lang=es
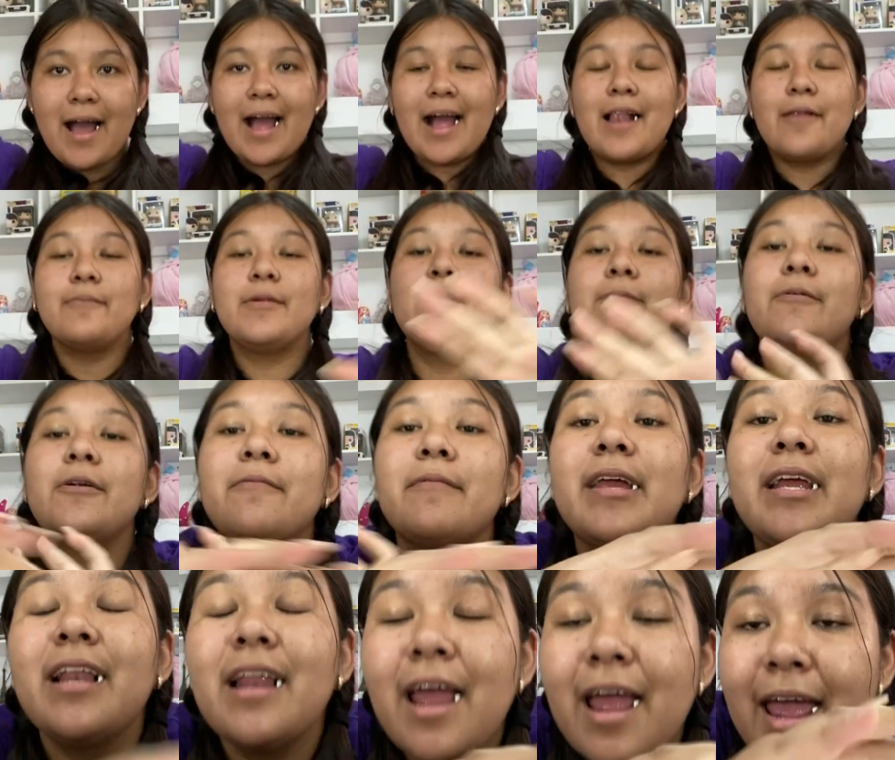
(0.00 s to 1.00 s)
el mil por
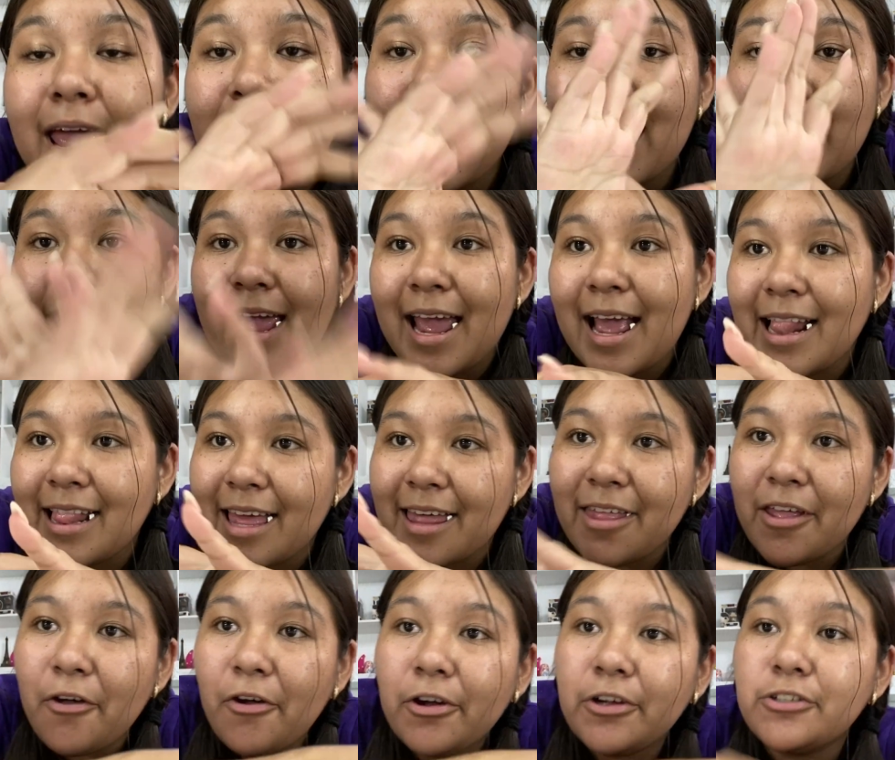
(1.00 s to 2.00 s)
mil. El día
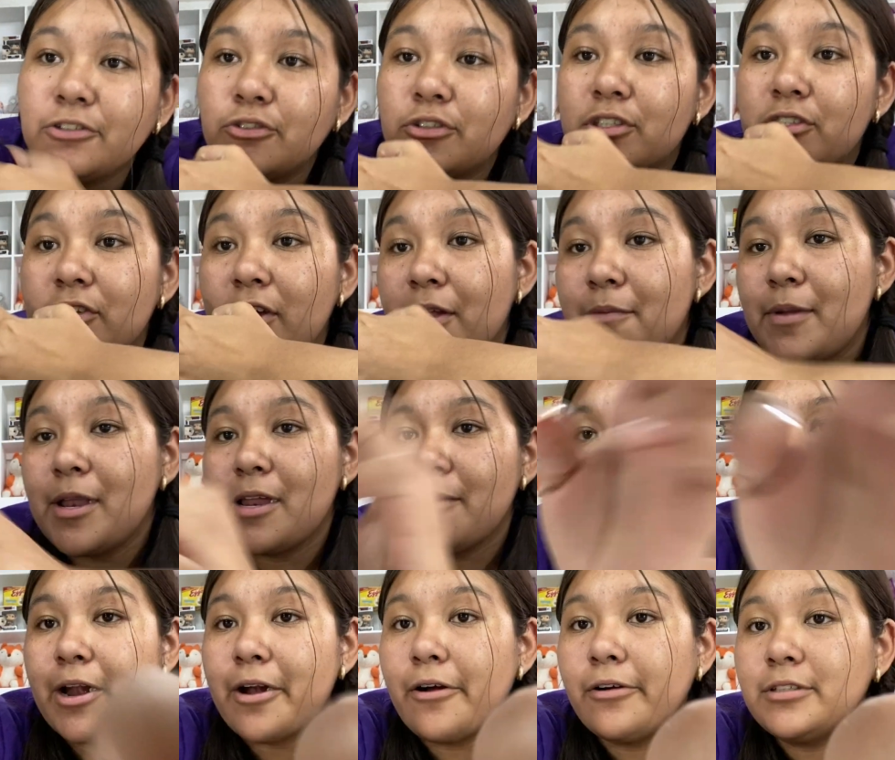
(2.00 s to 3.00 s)
de hoy no estoy en mi
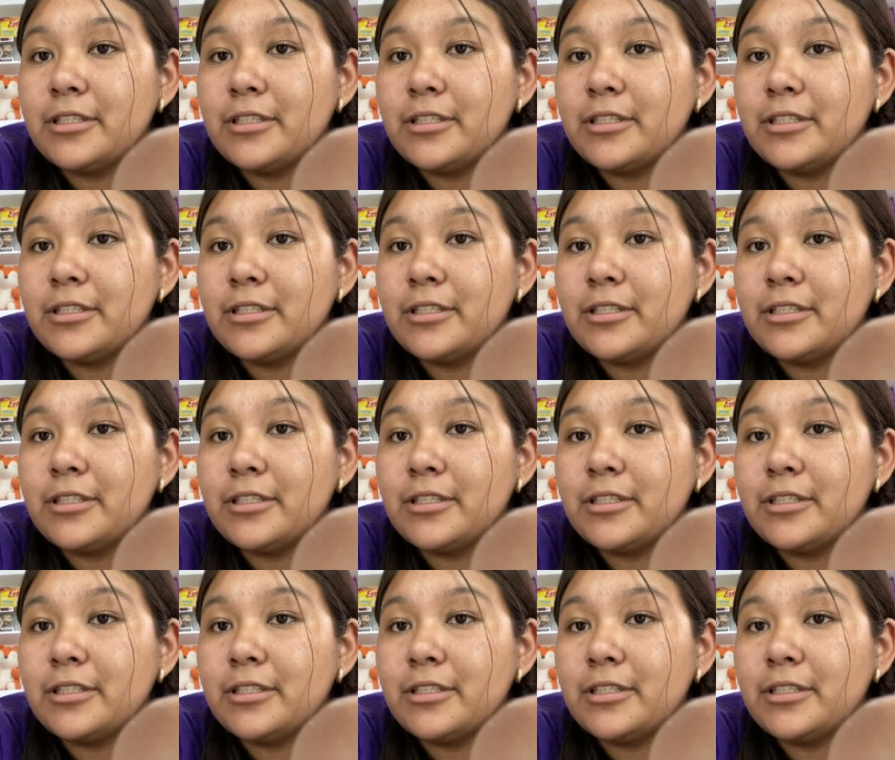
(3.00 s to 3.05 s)
librero,